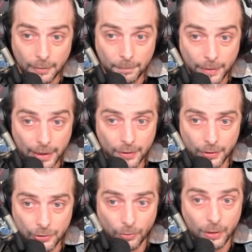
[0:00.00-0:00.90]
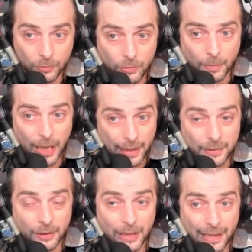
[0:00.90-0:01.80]
Mais sur un long combat, elle
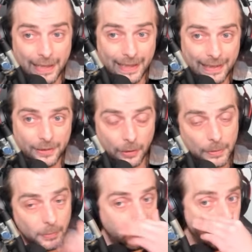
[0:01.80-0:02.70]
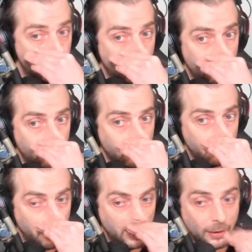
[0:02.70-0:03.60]
colle énormément, énormément
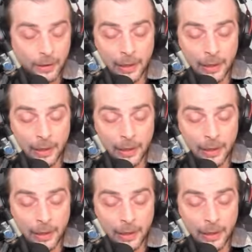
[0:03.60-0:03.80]
de heal.